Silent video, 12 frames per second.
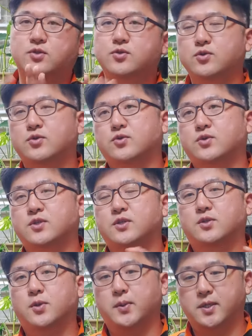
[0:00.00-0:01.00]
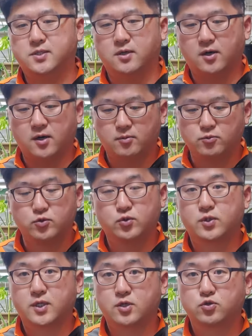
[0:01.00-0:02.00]
증류수 등을 통해서
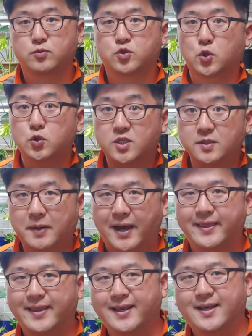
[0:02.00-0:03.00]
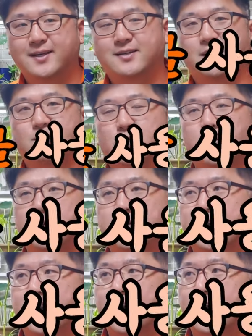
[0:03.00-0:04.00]
물주기를 해주면 좋지만, 그래도
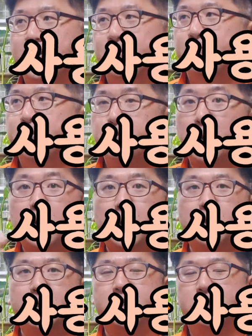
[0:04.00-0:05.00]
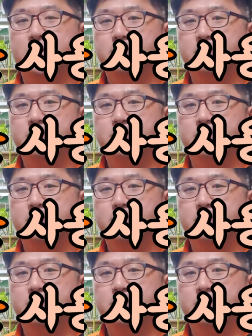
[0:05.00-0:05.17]
이렇게 번거롭기